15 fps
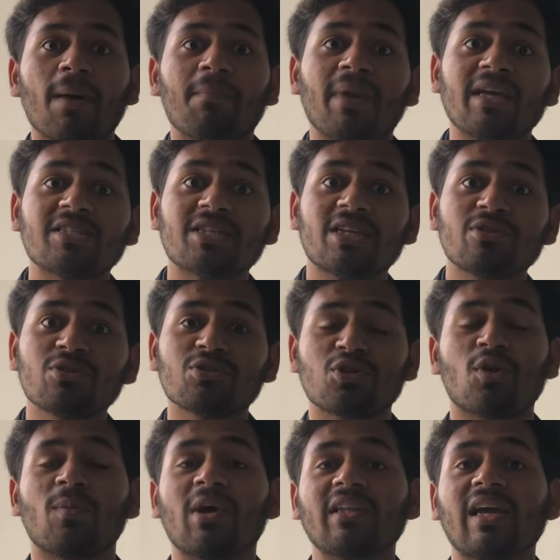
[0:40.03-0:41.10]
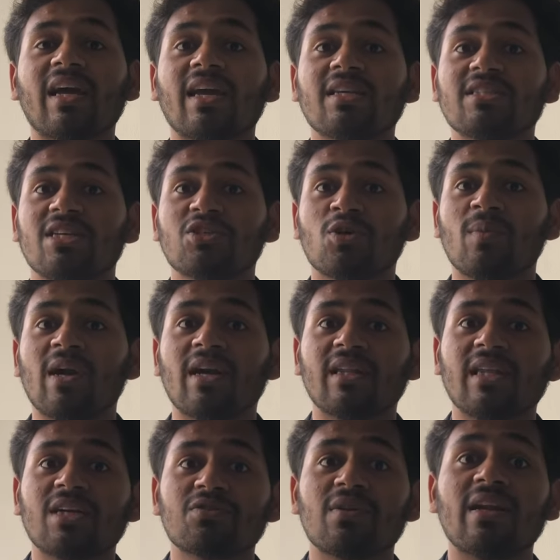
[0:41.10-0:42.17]
বেশ কিছু সময় থাকে যে
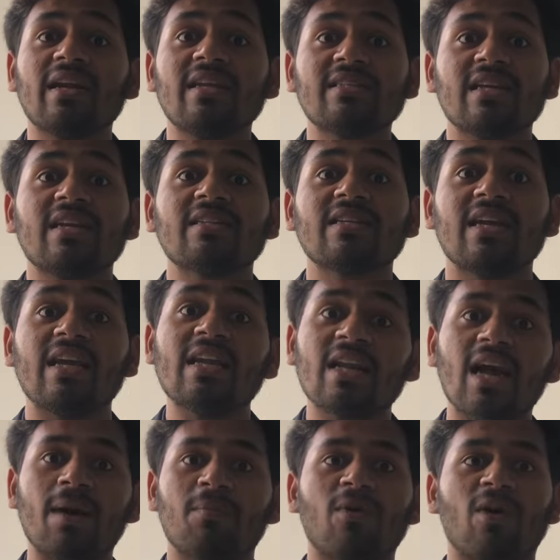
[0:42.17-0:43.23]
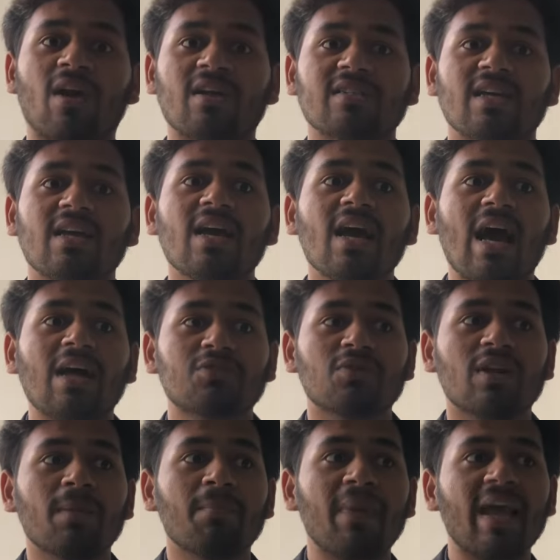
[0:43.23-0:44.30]
সময়টাতে আসলে নিজে নিজে ইনকাম করা যায়
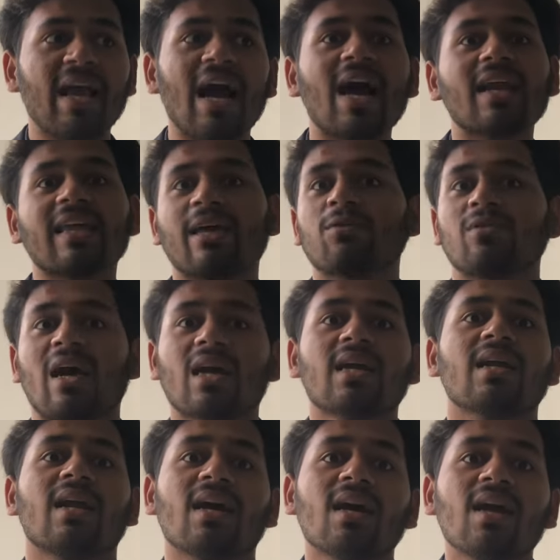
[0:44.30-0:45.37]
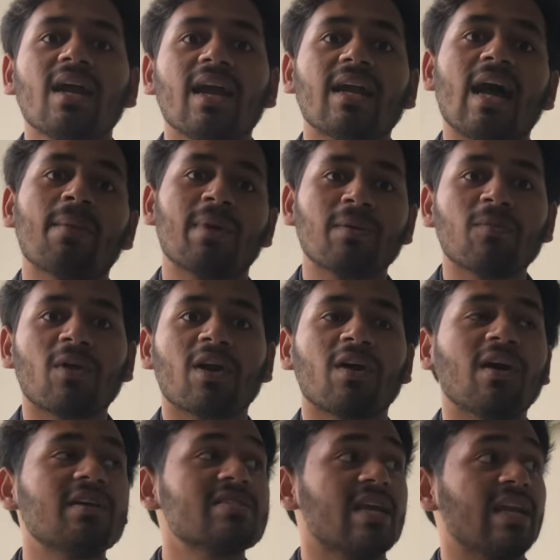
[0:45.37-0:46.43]
আসলে বেকার কেউ থাকে না এটা আমার মনে
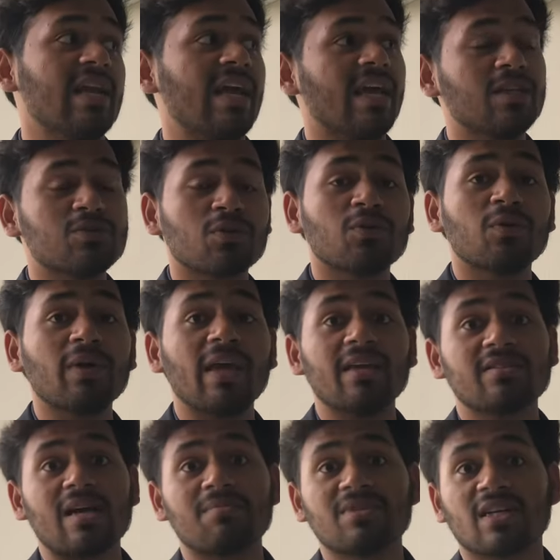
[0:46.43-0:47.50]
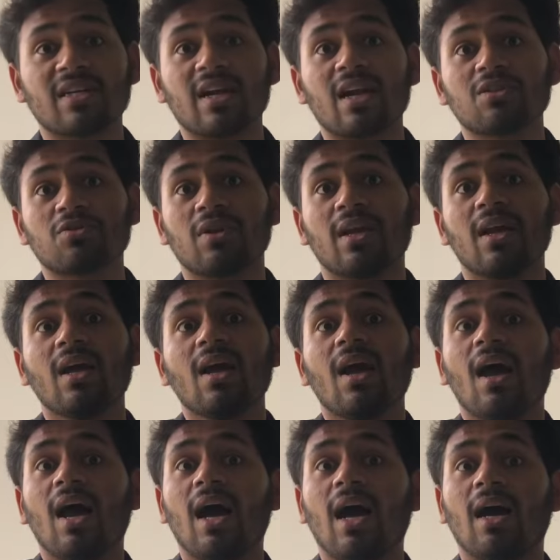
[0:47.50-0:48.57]
হয় যে এটা এই জন্যই এই সাবজেক্টটার আসলে
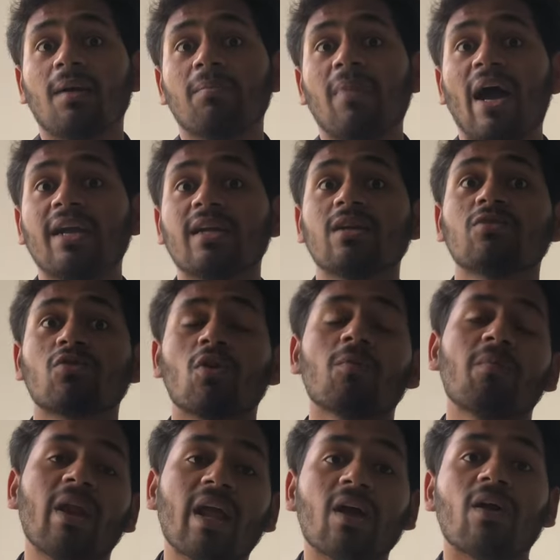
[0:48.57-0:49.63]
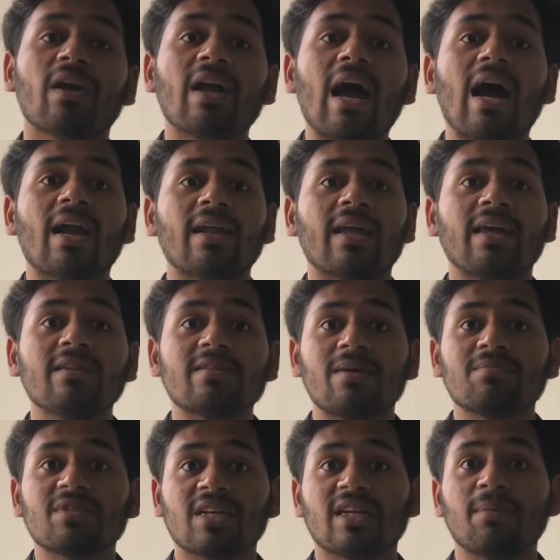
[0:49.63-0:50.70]
ভাইটাল রোল প্লে করে আর এই
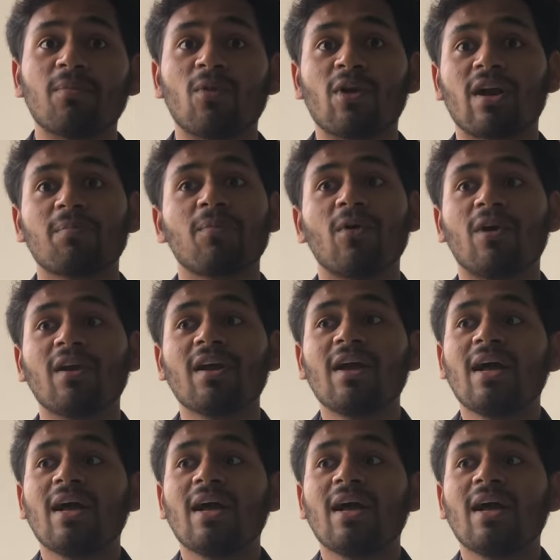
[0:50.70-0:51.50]
সাবজেক্টে পড়ার পর